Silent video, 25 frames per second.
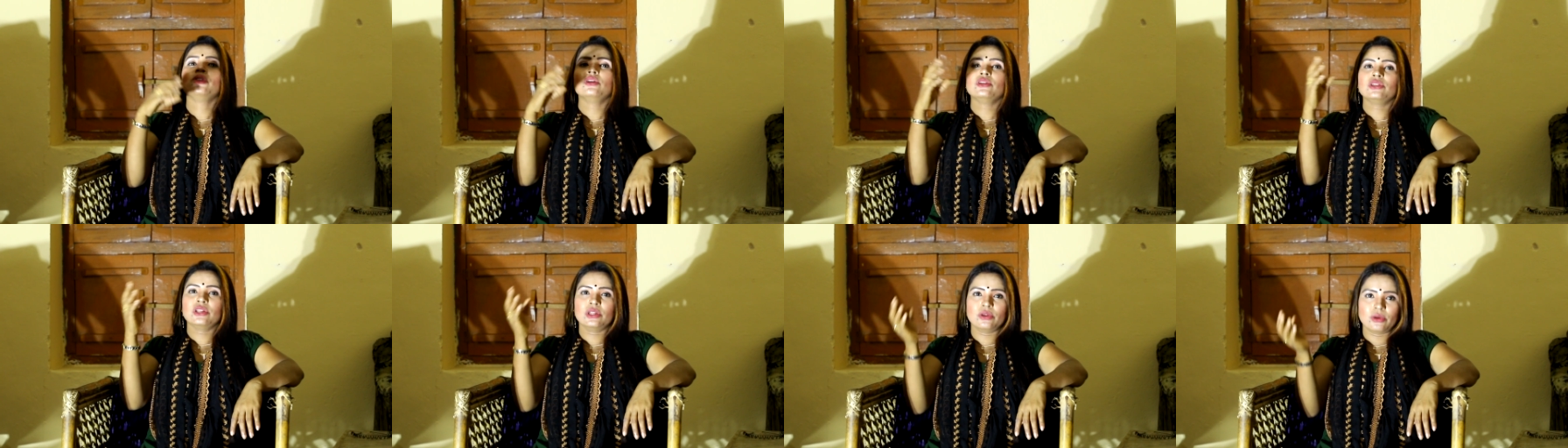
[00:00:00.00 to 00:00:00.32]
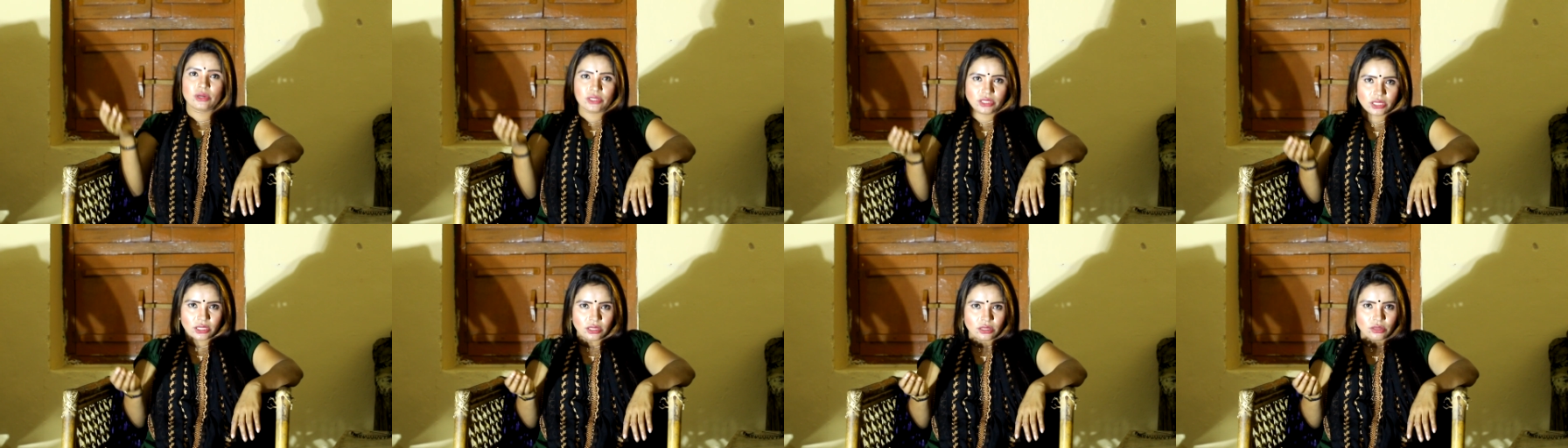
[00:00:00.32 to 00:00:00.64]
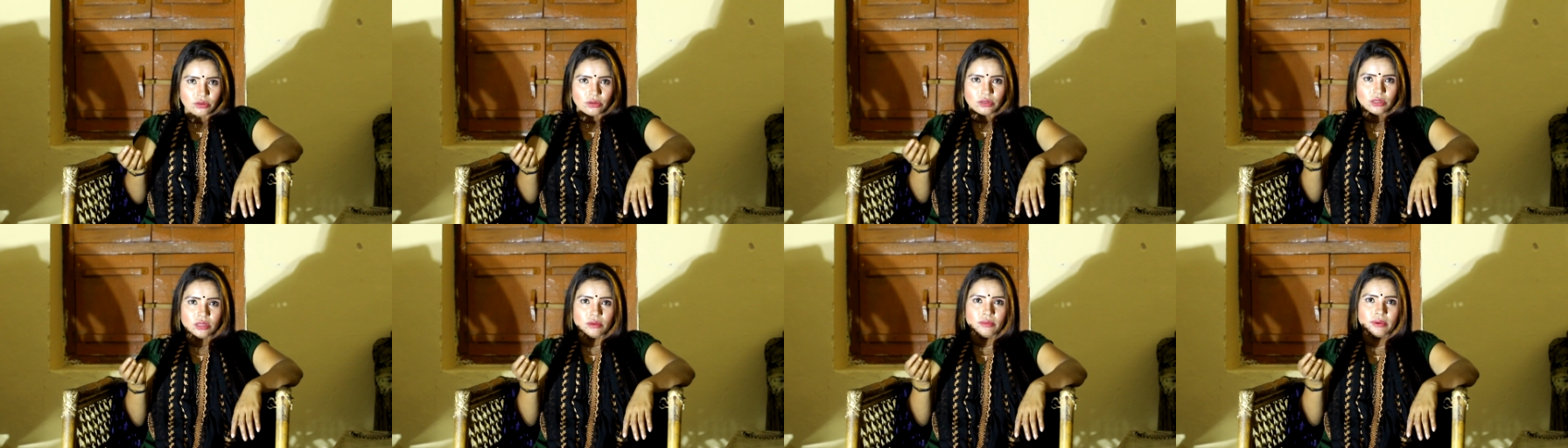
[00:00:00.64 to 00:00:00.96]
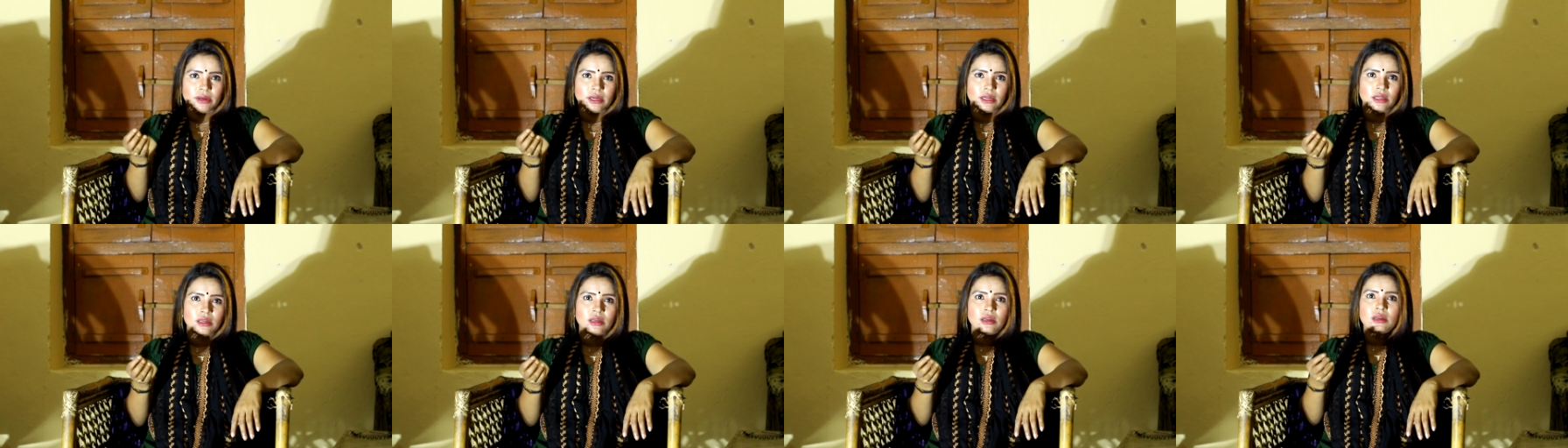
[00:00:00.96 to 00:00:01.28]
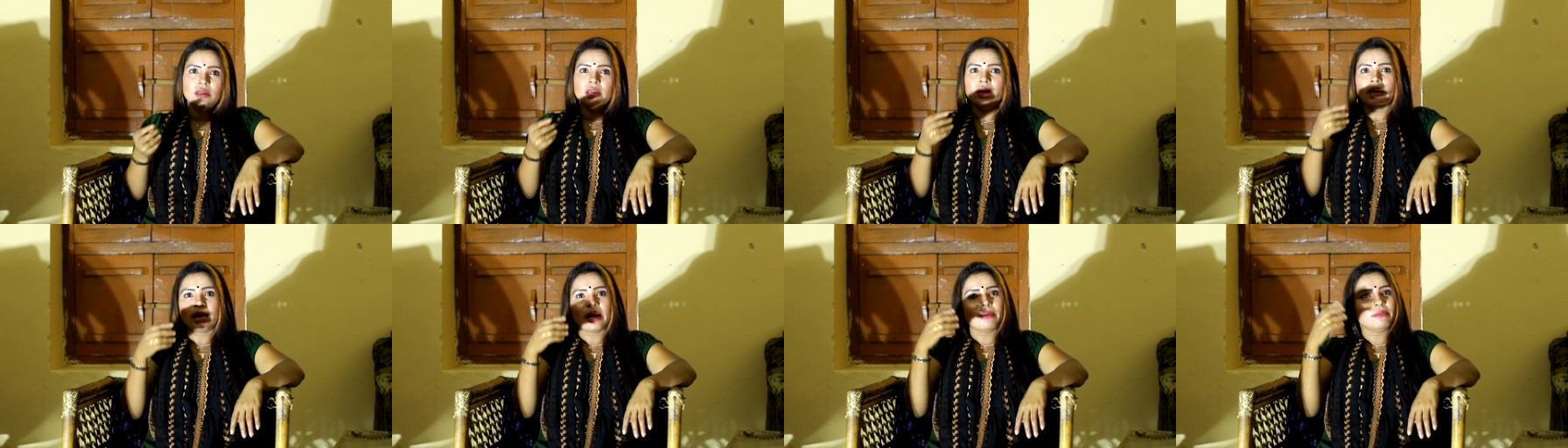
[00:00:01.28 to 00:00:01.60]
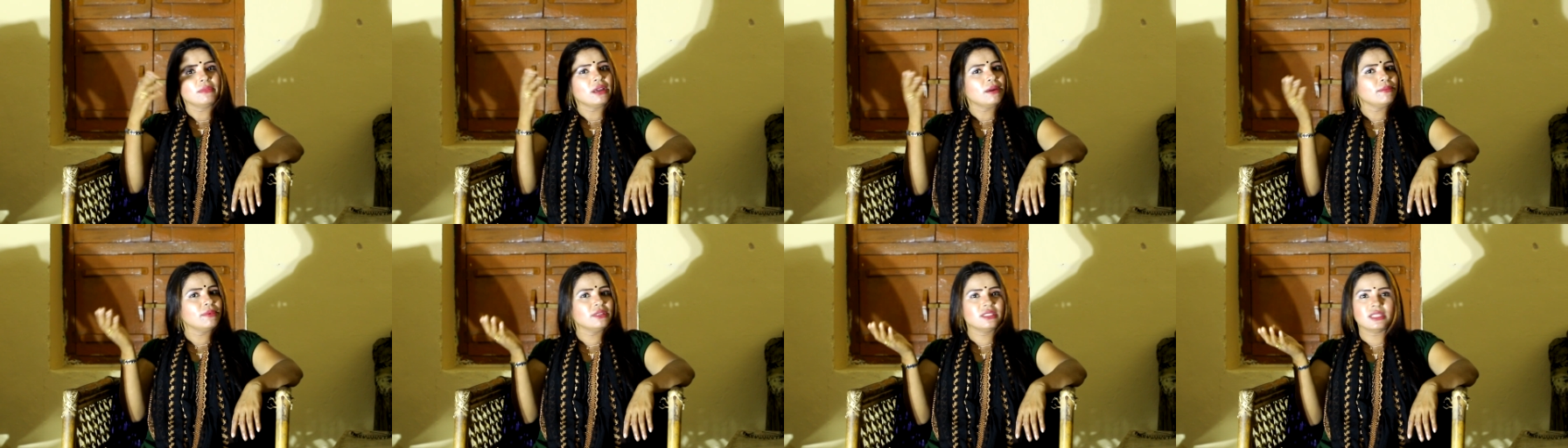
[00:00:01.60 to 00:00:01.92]
সংসারে অশান্তি হতে পারে
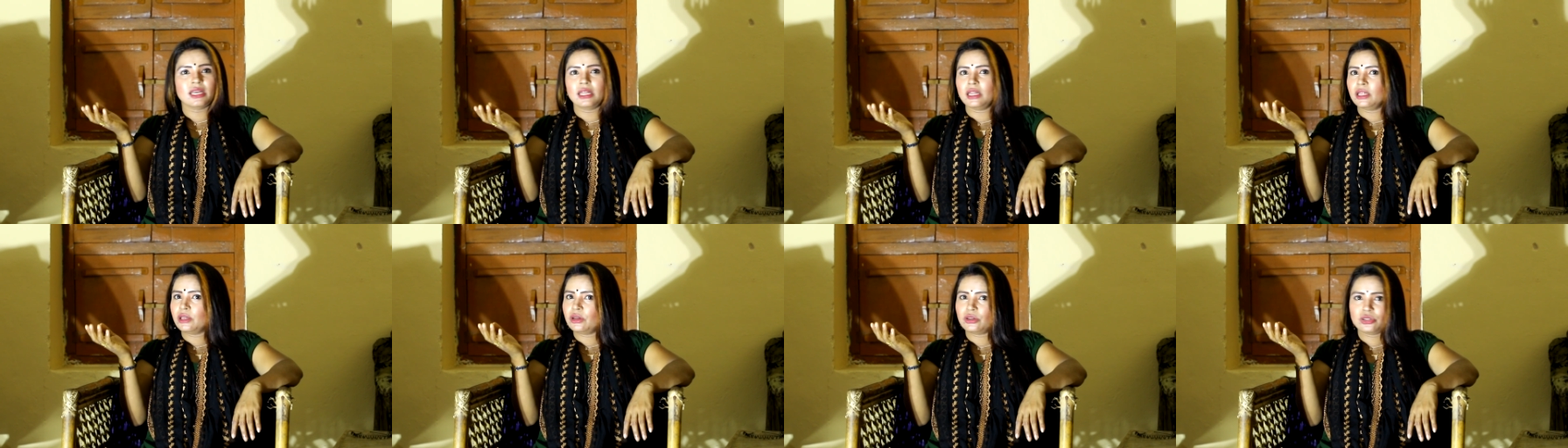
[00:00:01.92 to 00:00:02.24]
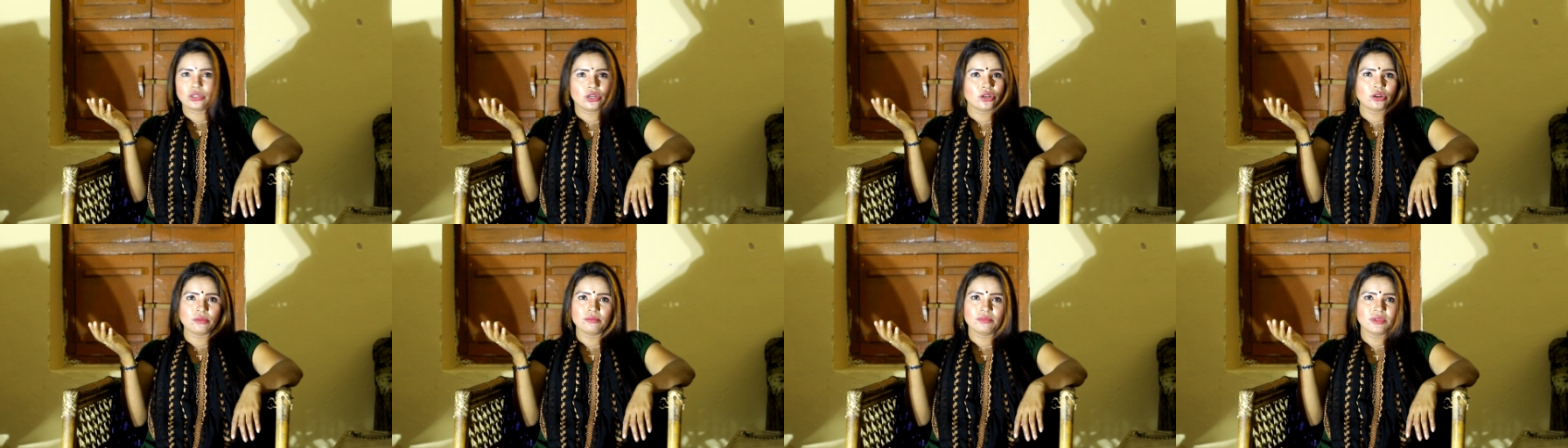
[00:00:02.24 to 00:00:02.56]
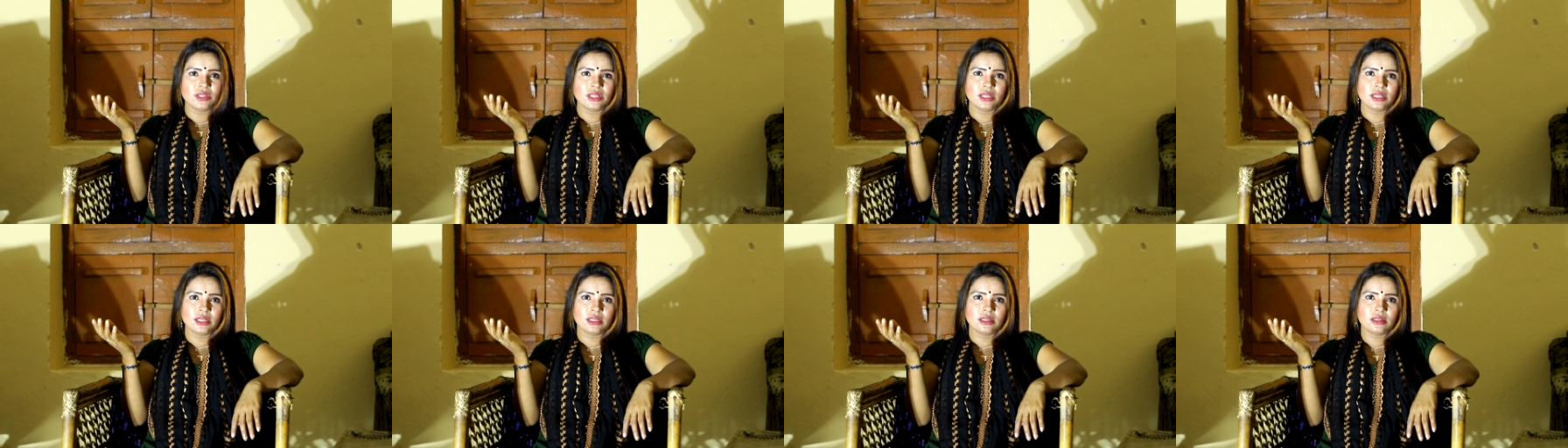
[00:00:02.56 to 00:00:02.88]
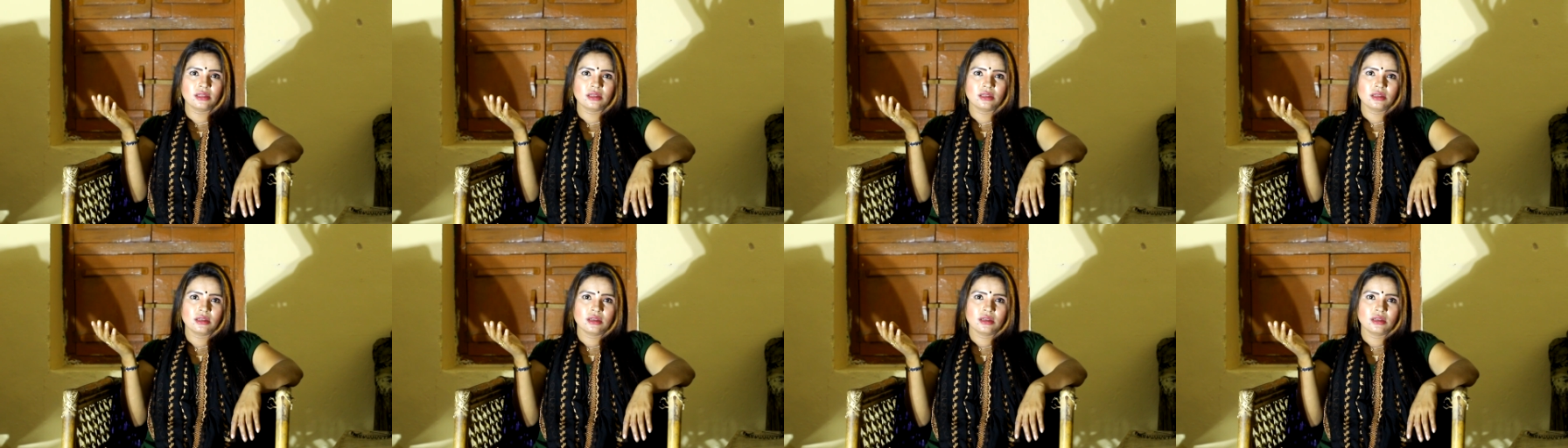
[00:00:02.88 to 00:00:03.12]
আমি আমার জালেরও সরম দিই নাই